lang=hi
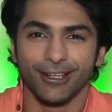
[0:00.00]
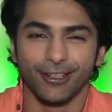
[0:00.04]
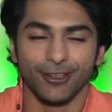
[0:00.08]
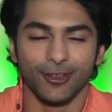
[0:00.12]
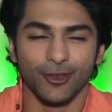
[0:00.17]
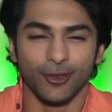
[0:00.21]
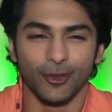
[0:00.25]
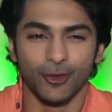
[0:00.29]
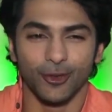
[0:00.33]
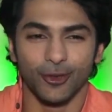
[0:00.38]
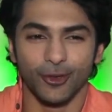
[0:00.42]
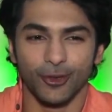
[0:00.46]

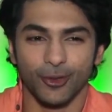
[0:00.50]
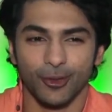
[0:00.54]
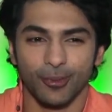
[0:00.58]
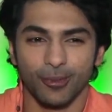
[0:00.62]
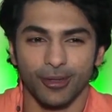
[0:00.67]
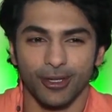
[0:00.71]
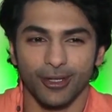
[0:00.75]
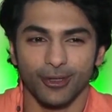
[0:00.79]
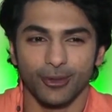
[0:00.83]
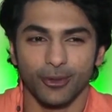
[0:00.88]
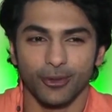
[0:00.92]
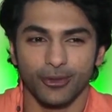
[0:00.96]
तो
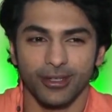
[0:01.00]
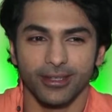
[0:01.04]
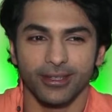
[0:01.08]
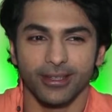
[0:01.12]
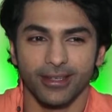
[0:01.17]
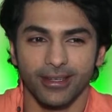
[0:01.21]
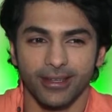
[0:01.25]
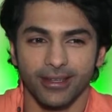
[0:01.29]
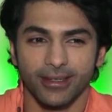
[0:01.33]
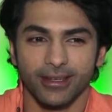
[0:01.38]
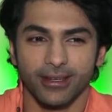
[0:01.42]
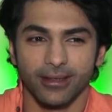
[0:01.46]
मैंने सोचा
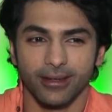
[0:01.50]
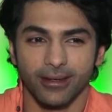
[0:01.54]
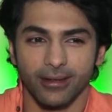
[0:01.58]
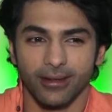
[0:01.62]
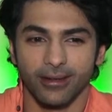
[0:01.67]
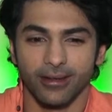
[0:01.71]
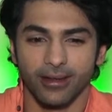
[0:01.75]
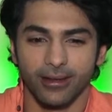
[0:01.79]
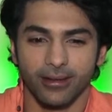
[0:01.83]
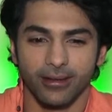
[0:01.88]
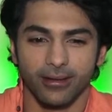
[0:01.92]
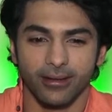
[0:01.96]
कि
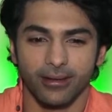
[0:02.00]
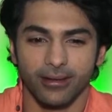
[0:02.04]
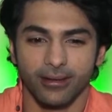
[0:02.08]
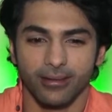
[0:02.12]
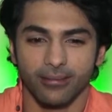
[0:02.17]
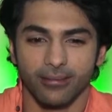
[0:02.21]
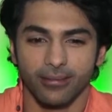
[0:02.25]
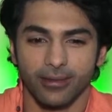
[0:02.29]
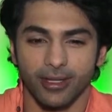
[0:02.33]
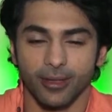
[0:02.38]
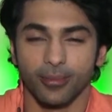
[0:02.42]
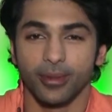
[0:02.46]
डर
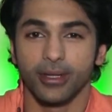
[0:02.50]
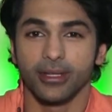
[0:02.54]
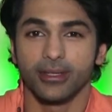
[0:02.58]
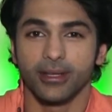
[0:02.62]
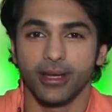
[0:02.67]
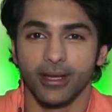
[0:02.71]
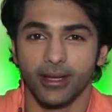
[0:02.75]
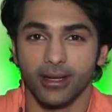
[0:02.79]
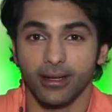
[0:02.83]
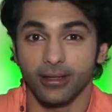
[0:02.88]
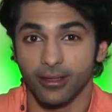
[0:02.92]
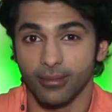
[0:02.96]
तभी
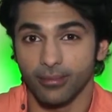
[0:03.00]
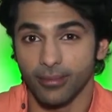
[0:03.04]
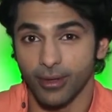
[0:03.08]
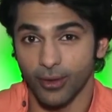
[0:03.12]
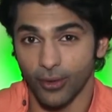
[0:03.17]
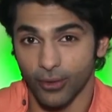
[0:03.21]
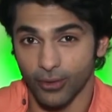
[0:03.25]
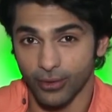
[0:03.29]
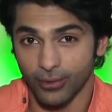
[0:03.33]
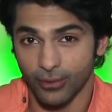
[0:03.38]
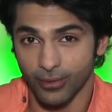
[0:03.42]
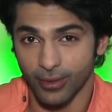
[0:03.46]
जाएगा जब मैं
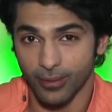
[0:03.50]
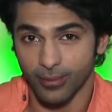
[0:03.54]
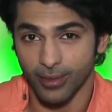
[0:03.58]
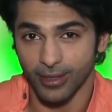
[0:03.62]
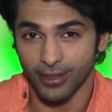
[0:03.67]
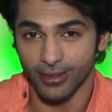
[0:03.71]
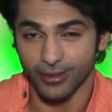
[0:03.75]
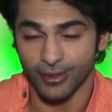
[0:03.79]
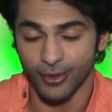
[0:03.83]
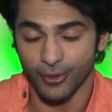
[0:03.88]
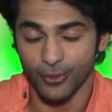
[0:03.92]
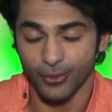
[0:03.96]
और थोड़ा
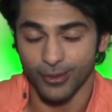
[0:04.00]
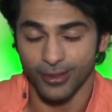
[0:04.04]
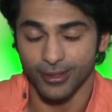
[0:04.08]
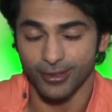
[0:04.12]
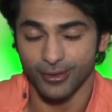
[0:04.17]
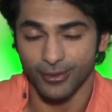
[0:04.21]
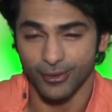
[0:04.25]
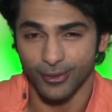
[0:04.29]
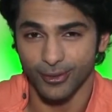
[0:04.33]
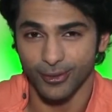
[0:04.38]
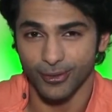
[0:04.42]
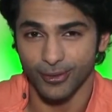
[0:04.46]
मेहनत करूँगा
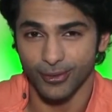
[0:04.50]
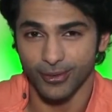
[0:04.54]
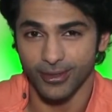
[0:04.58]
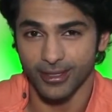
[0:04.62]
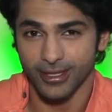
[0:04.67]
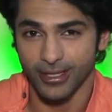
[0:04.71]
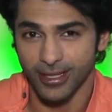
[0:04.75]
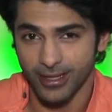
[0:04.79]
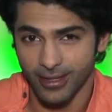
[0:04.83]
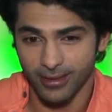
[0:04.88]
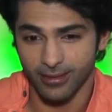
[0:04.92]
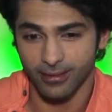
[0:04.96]
तो
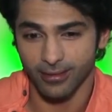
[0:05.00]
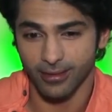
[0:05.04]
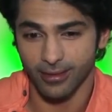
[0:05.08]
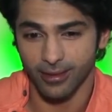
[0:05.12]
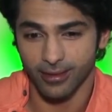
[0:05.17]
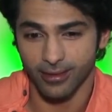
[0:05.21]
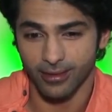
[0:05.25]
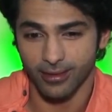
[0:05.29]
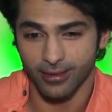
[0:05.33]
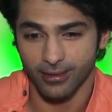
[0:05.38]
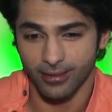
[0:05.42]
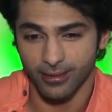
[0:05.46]
ये
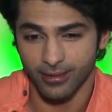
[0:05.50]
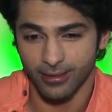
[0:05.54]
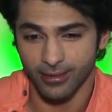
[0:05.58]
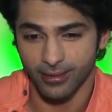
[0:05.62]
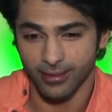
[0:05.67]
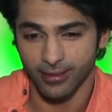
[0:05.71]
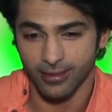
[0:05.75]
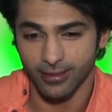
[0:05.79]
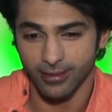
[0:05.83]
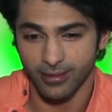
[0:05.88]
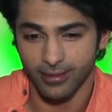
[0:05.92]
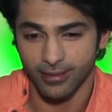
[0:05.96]

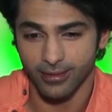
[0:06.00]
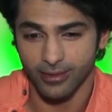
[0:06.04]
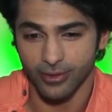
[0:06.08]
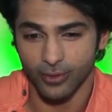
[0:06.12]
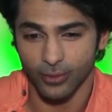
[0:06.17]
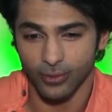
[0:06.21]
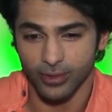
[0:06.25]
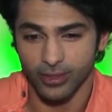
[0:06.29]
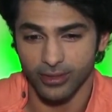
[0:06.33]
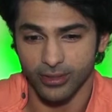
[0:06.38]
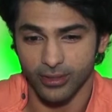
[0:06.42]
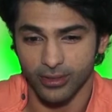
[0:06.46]
एक
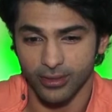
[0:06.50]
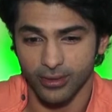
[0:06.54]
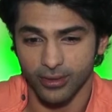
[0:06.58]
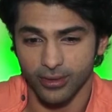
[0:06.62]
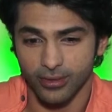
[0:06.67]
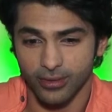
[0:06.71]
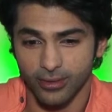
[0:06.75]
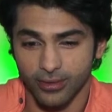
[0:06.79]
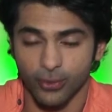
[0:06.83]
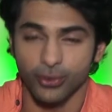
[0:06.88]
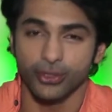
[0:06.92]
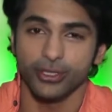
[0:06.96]
छोटा सा
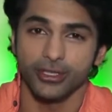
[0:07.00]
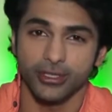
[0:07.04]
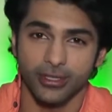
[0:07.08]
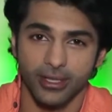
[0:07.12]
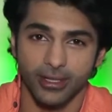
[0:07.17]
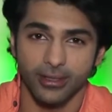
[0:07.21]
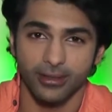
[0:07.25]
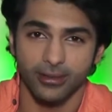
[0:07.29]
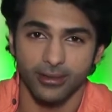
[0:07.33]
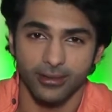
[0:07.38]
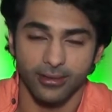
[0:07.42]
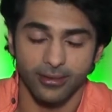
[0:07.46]
कोशिश
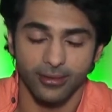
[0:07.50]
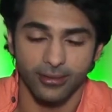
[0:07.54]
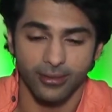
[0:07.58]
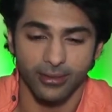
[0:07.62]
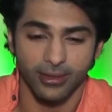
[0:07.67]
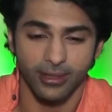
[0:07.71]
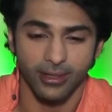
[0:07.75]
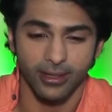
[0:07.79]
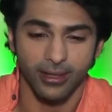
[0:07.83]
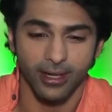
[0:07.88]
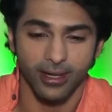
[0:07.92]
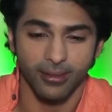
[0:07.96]
था तो
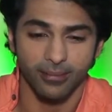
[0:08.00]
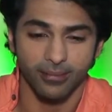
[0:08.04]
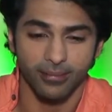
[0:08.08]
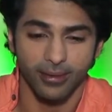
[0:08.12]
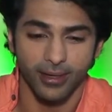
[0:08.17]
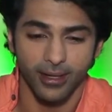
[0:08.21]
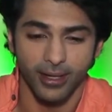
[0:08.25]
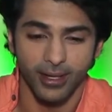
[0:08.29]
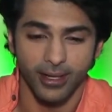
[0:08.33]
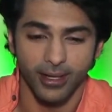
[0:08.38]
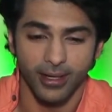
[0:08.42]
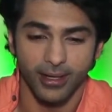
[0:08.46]
अगर आप
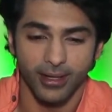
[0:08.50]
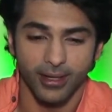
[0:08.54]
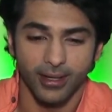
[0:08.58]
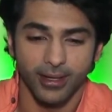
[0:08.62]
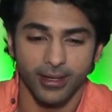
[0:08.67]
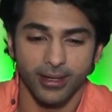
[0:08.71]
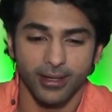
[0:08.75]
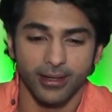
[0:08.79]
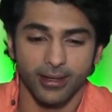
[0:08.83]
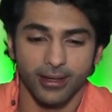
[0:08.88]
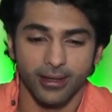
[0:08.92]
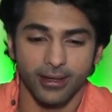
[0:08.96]

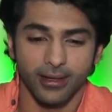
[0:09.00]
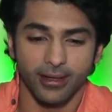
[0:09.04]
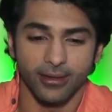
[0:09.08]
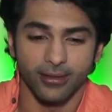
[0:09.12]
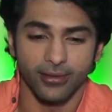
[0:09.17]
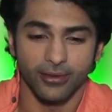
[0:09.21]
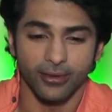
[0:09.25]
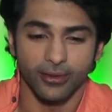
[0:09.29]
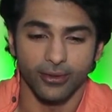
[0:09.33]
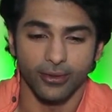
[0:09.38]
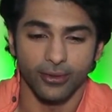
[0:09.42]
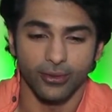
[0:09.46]

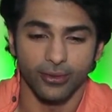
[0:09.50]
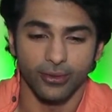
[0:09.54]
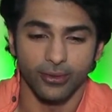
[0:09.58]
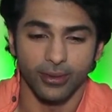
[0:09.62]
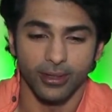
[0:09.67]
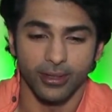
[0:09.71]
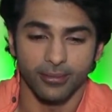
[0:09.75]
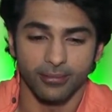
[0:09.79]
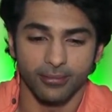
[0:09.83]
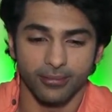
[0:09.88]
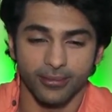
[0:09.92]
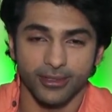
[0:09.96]
इसको
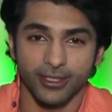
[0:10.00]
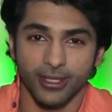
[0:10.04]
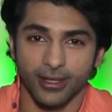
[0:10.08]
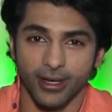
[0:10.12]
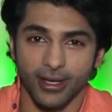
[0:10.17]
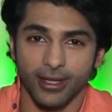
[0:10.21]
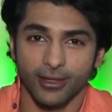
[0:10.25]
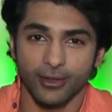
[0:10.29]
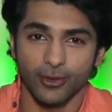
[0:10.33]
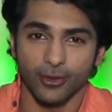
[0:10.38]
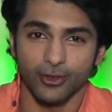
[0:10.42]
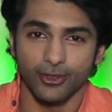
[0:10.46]

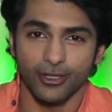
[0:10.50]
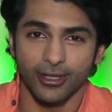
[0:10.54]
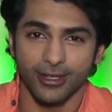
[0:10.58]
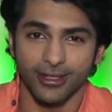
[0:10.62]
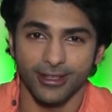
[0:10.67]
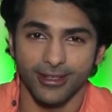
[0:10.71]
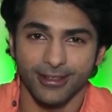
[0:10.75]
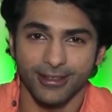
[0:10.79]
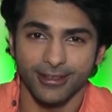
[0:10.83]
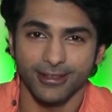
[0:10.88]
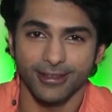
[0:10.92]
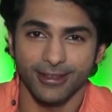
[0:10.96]
सराहें तो अच्छा
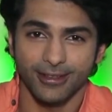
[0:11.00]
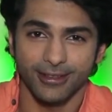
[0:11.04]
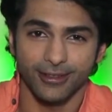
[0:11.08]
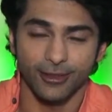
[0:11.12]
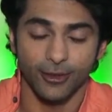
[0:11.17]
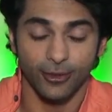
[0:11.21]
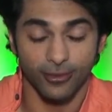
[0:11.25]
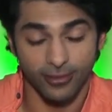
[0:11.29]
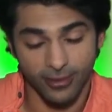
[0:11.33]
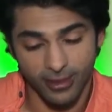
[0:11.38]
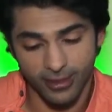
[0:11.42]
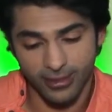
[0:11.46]
लगेगा
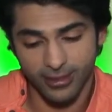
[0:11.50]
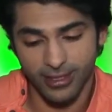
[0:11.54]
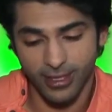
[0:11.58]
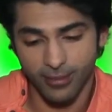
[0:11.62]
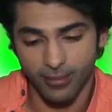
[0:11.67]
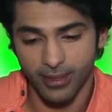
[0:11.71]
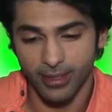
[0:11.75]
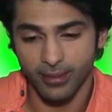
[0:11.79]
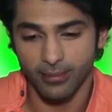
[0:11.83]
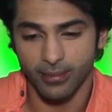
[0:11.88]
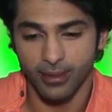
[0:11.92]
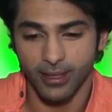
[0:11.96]
सो so, इसलिए
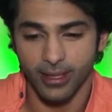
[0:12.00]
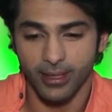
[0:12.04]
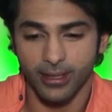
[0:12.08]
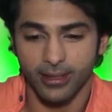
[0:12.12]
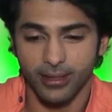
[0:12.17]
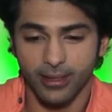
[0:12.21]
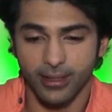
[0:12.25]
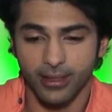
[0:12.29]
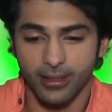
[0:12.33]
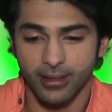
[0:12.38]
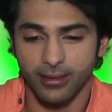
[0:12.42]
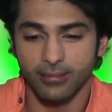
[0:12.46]
मैंने बनाया
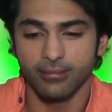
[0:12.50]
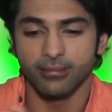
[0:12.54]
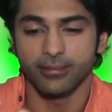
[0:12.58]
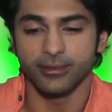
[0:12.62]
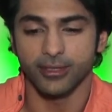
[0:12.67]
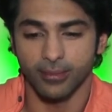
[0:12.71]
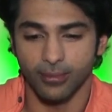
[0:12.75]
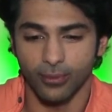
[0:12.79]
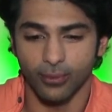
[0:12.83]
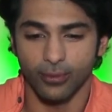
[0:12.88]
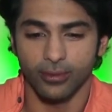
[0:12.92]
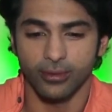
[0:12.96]
कि
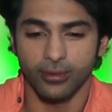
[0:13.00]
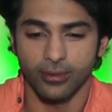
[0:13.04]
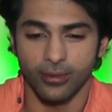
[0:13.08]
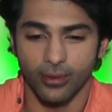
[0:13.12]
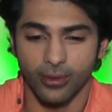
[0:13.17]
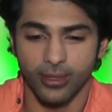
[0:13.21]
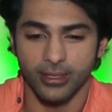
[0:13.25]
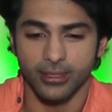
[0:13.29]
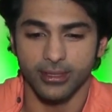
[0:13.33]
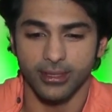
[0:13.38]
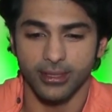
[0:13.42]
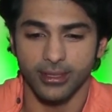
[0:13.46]
सब लोग
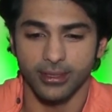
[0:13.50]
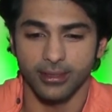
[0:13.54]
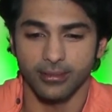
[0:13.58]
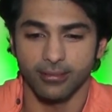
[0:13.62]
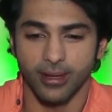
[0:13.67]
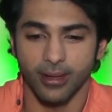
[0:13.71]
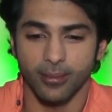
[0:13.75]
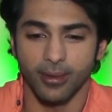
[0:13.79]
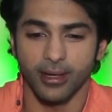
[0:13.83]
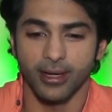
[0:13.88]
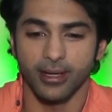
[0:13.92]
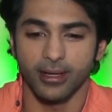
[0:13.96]
थोड़ा सा
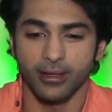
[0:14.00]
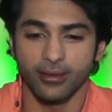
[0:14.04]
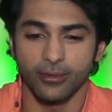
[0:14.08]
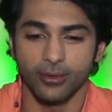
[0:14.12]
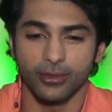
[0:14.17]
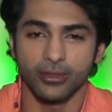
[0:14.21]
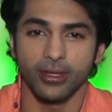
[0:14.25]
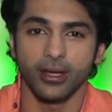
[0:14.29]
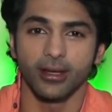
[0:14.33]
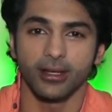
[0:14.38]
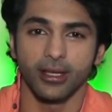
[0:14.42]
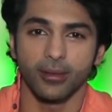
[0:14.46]
हमारे
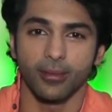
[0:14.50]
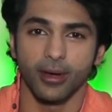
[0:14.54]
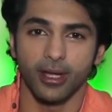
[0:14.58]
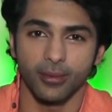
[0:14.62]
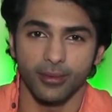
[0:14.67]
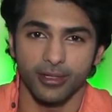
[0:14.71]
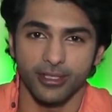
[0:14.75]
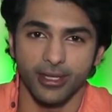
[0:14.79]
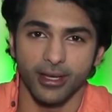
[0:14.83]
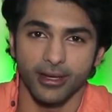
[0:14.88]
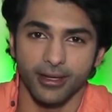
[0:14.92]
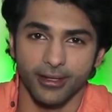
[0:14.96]
हिंदुस्तान के बारे
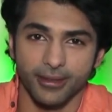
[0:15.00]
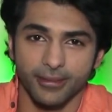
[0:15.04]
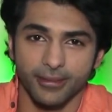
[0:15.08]
में जाने